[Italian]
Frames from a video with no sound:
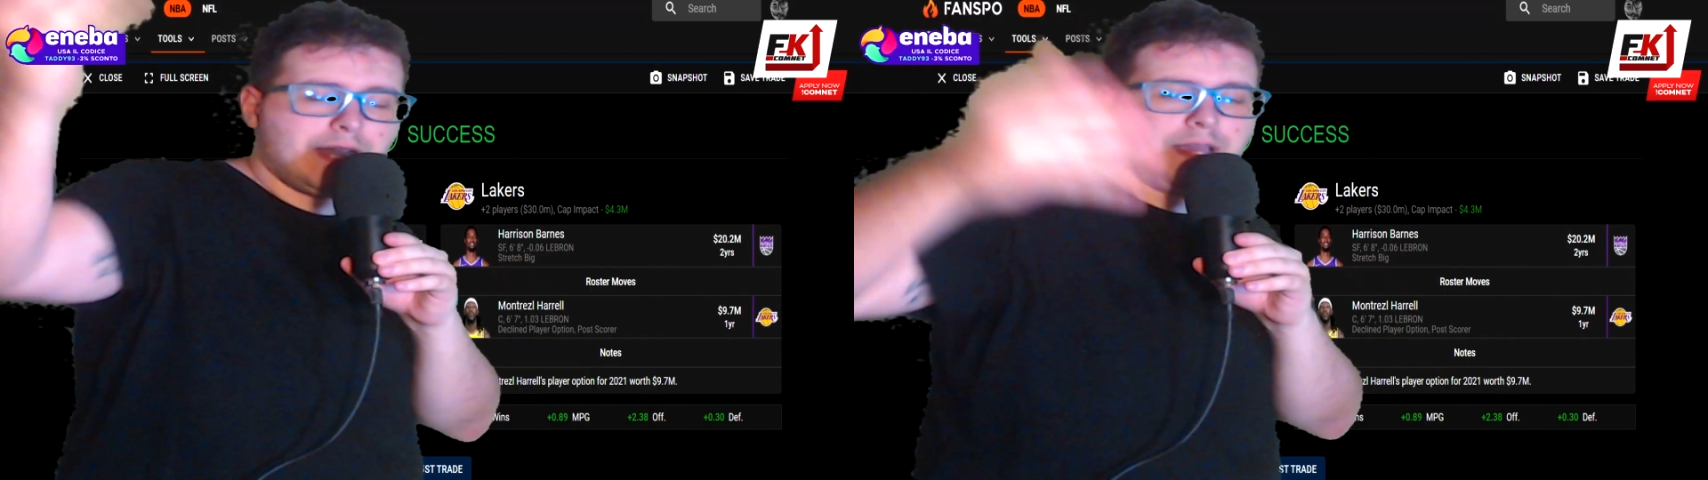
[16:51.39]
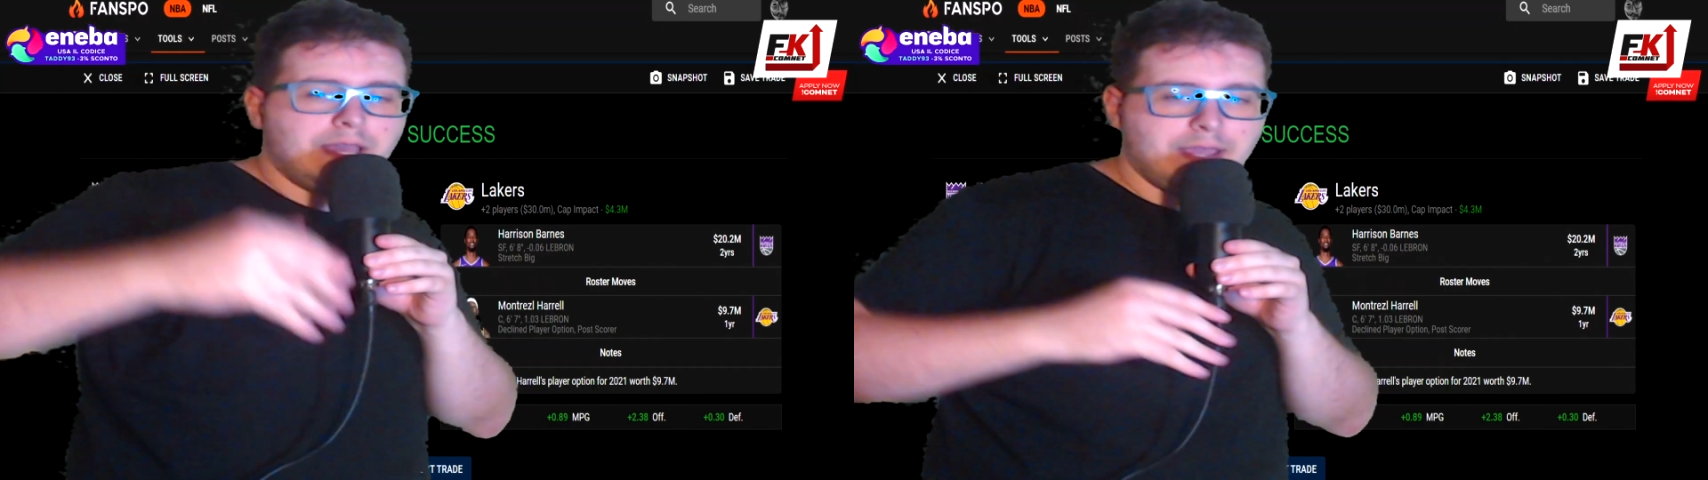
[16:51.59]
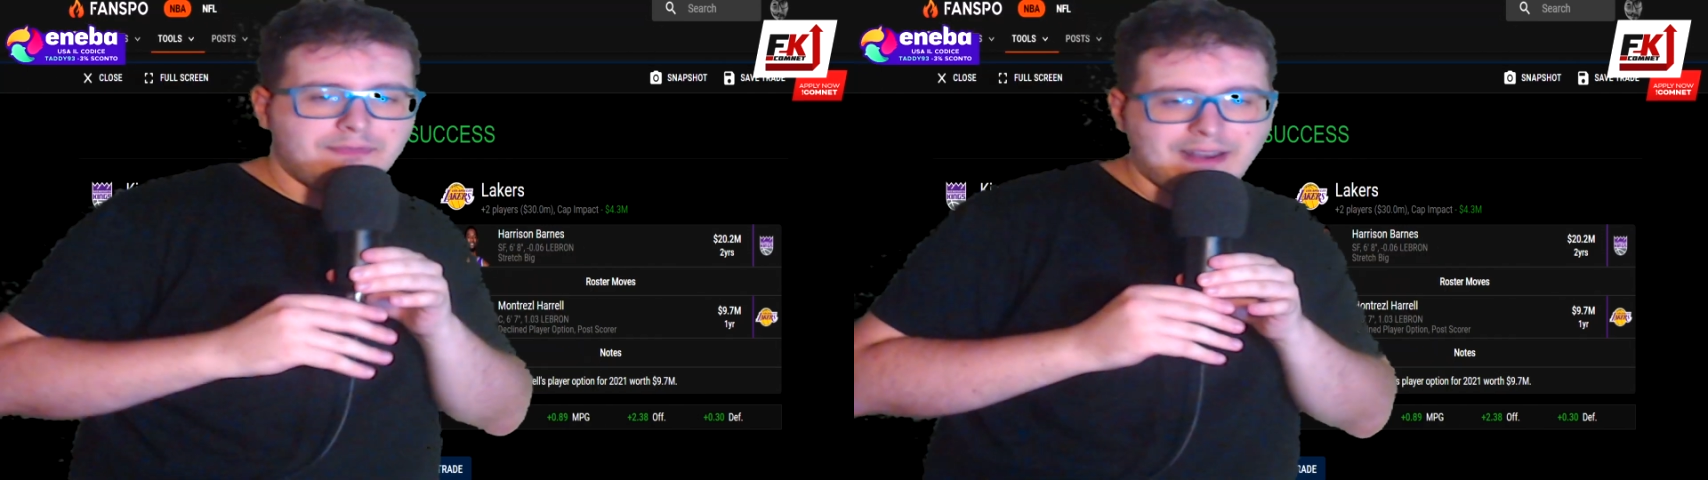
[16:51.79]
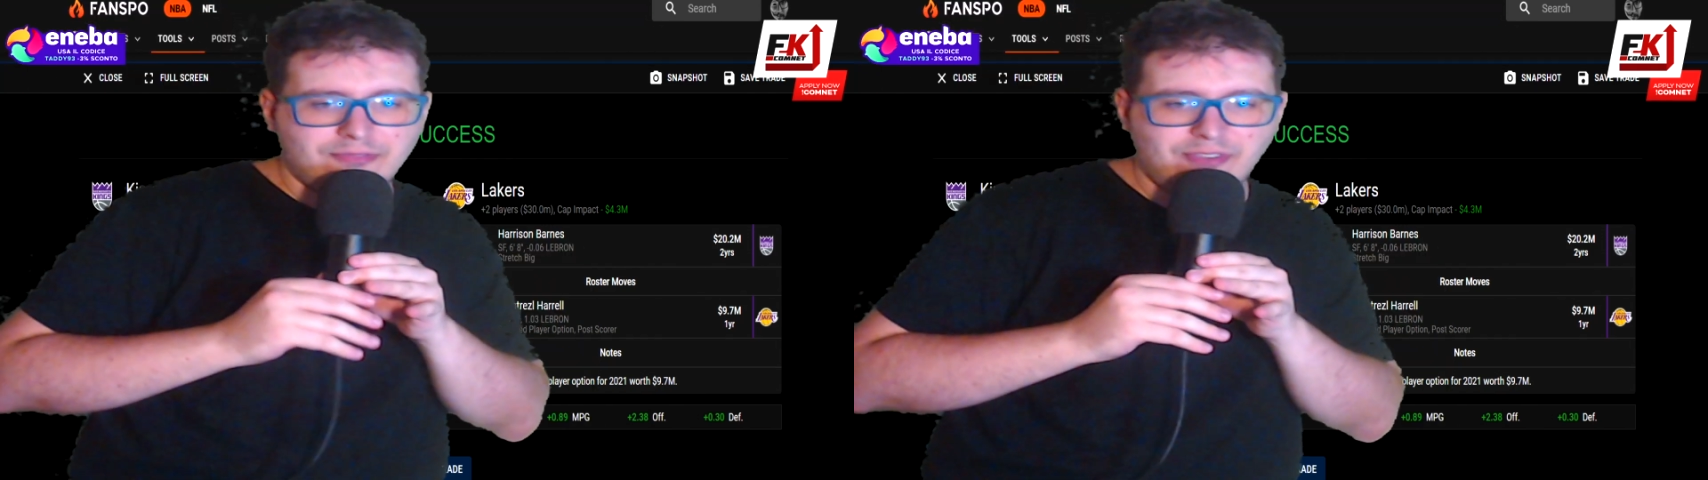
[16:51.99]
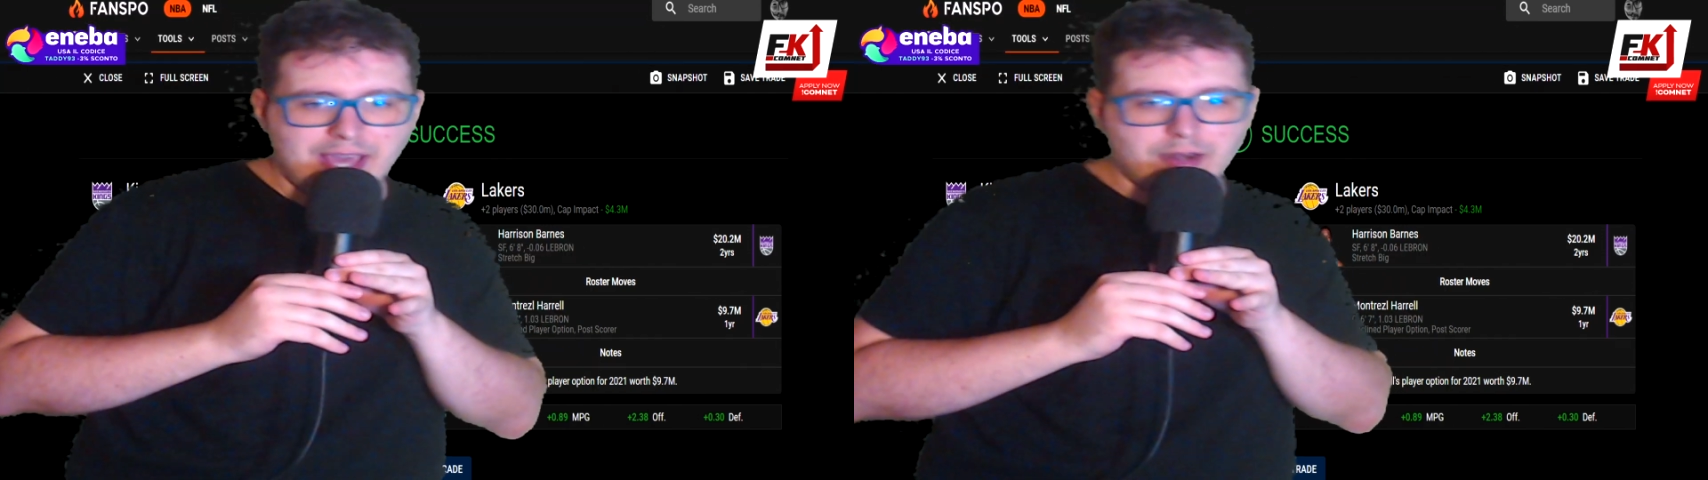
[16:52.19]
e va al
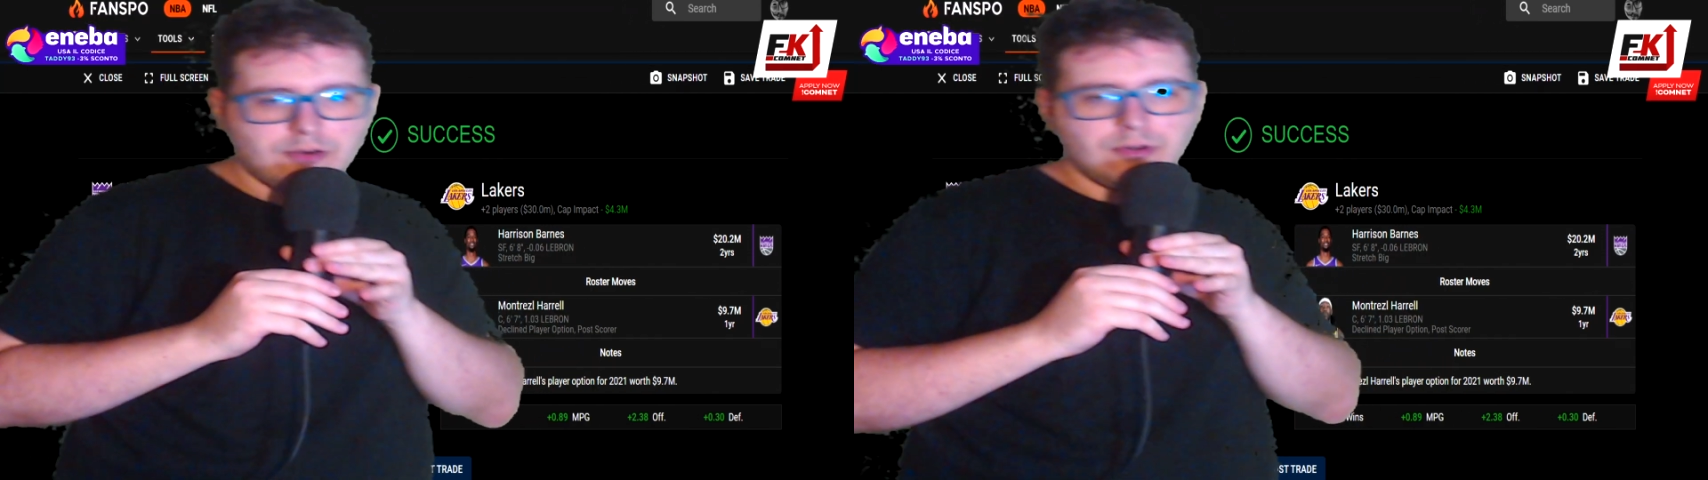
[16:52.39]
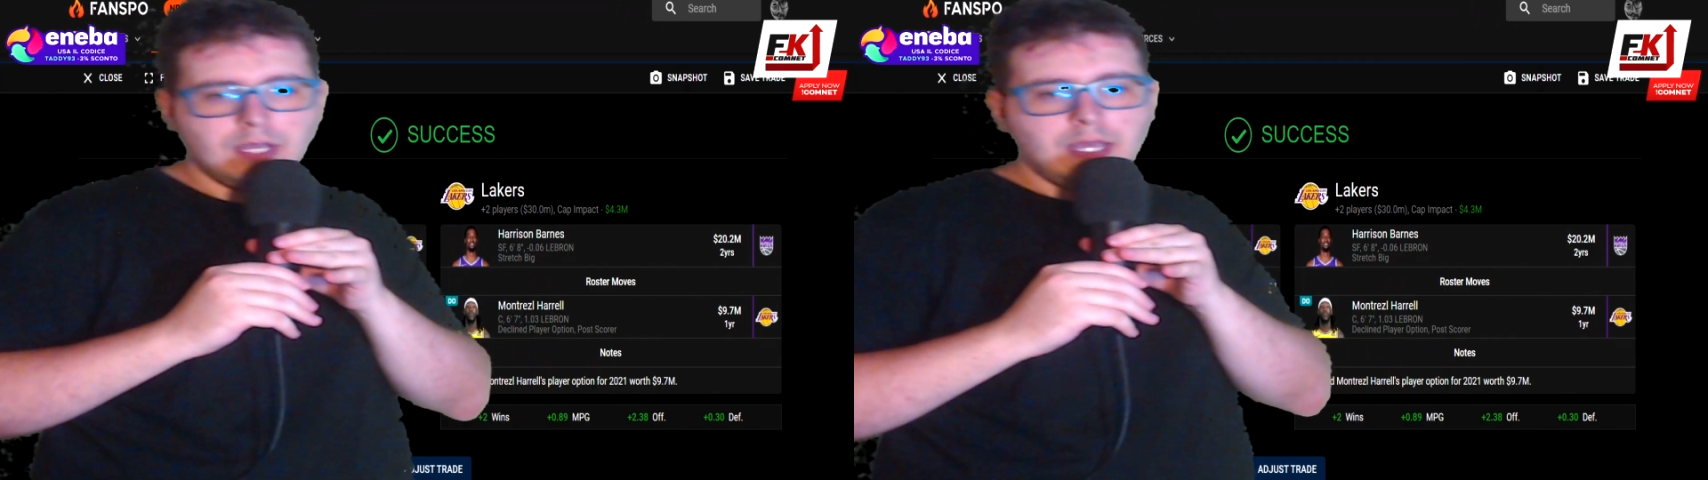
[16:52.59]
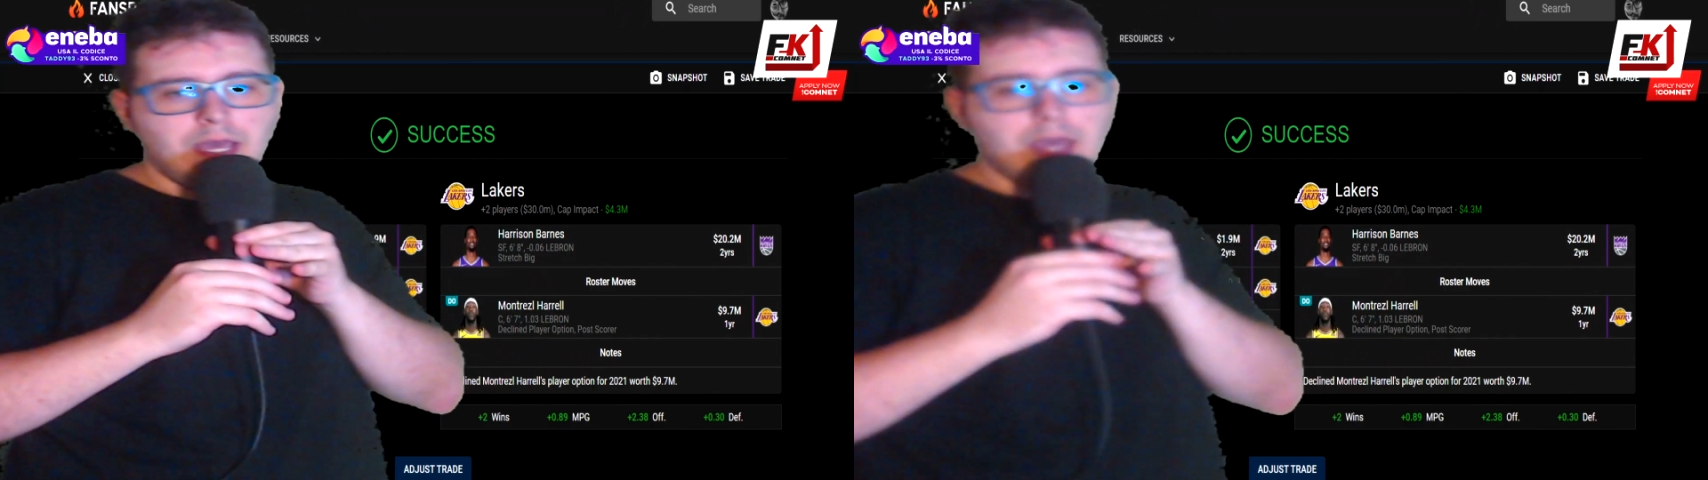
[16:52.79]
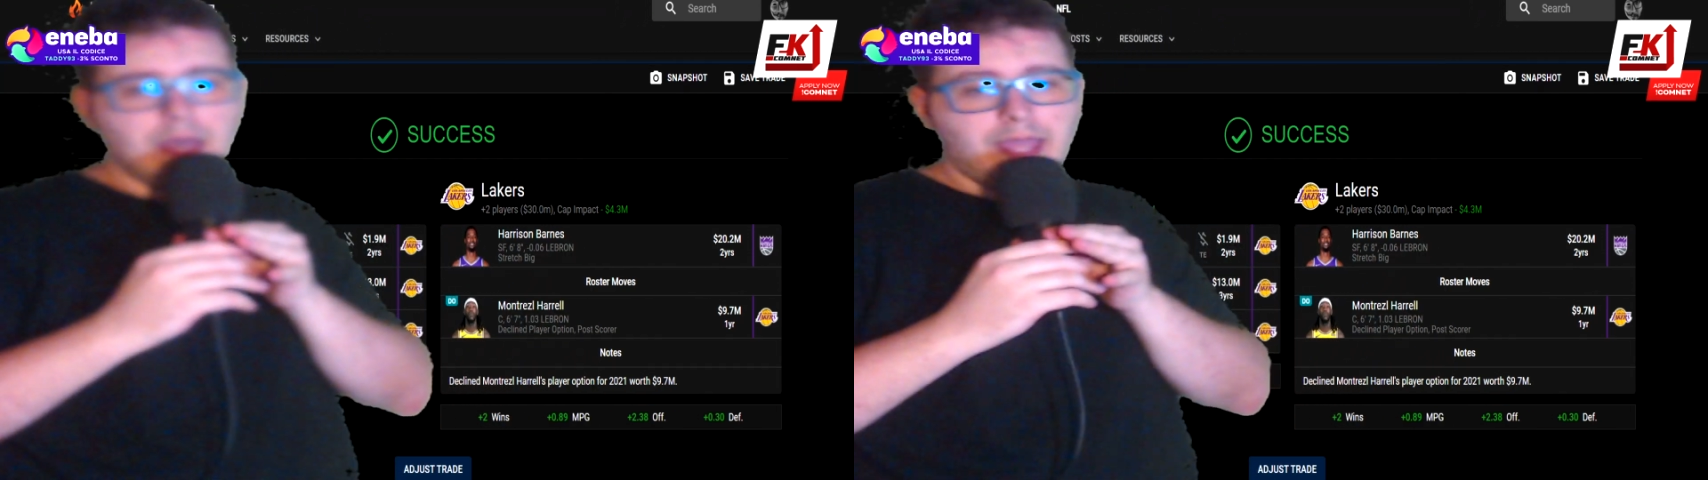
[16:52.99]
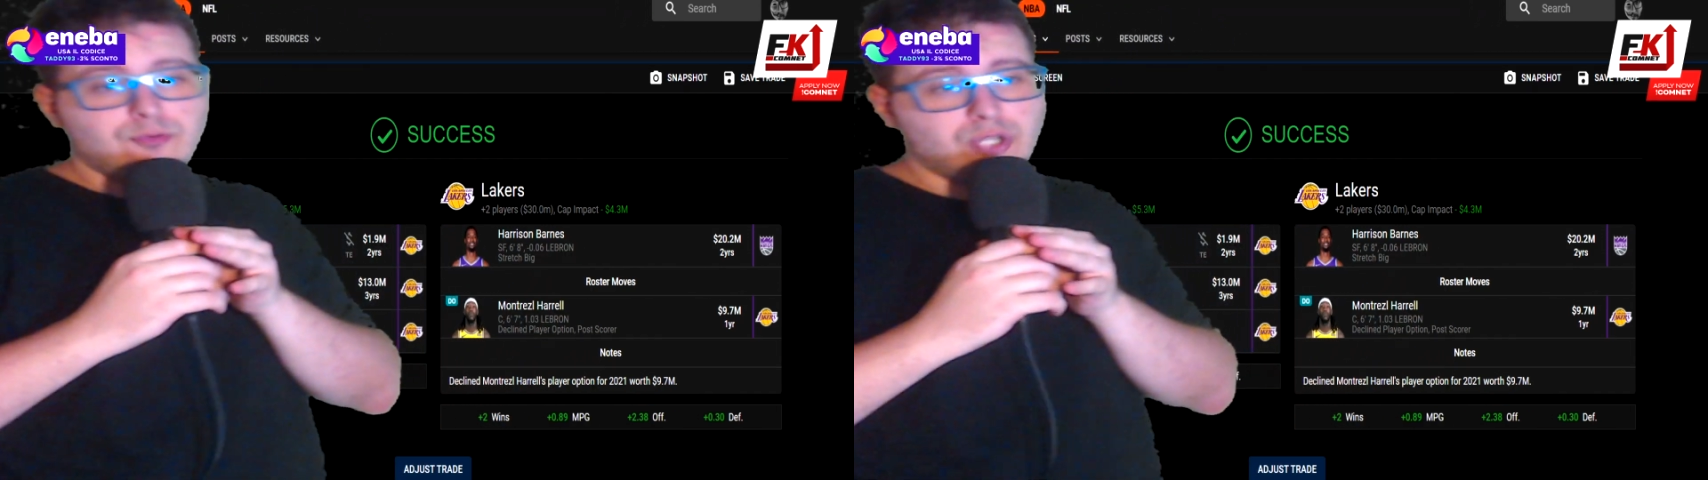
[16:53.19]
ferro. Eh, è
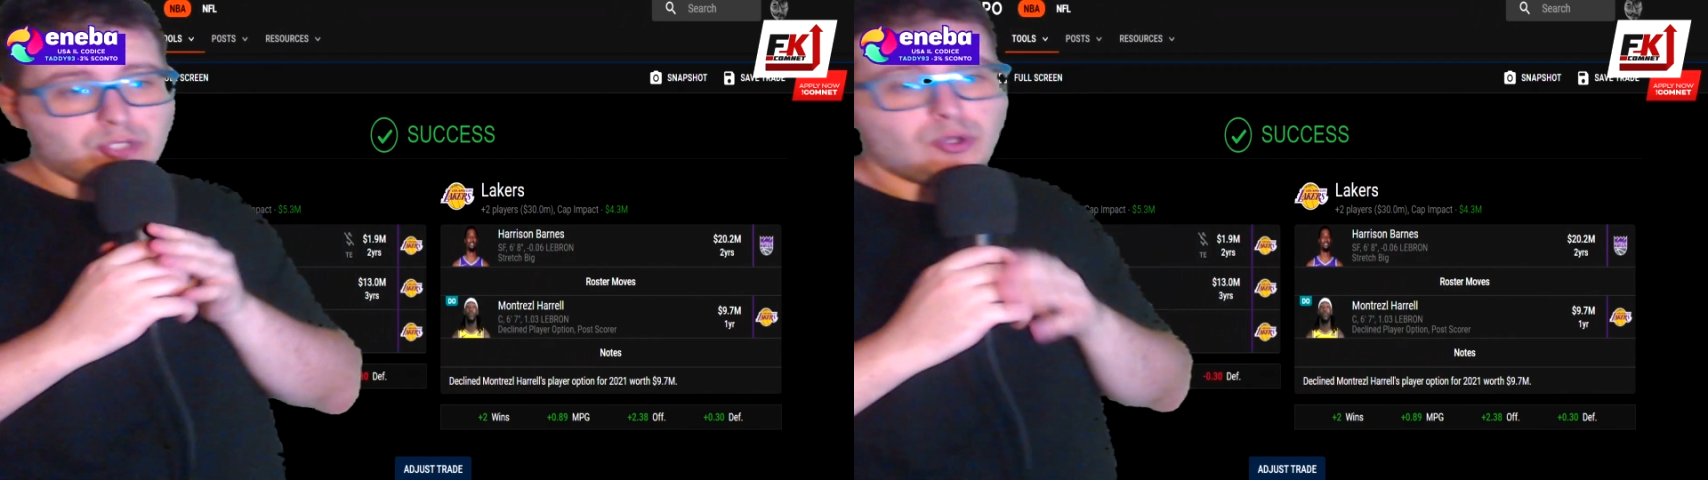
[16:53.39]
un giocatore